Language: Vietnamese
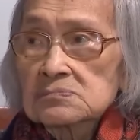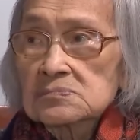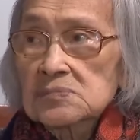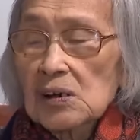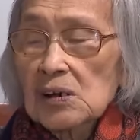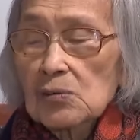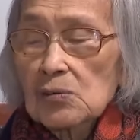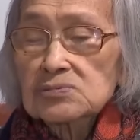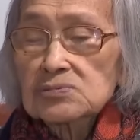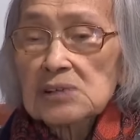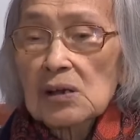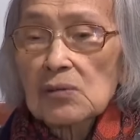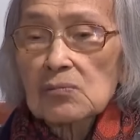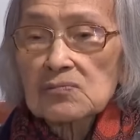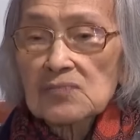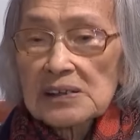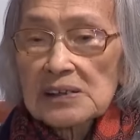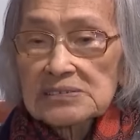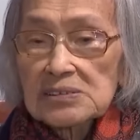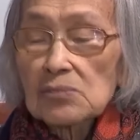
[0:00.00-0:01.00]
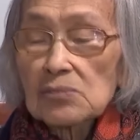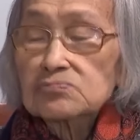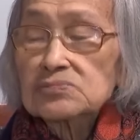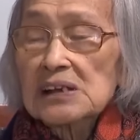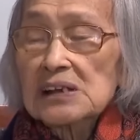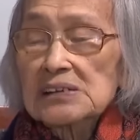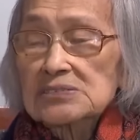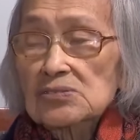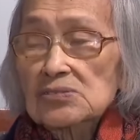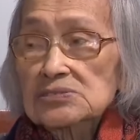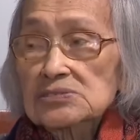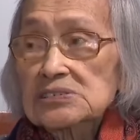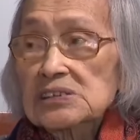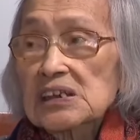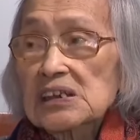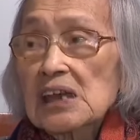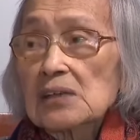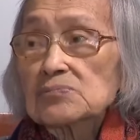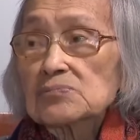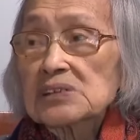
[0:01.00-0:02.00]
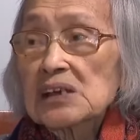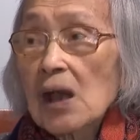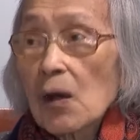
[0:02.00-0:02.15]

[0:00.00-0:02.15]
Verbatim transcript: ông chồng phải chung để cho chị em đi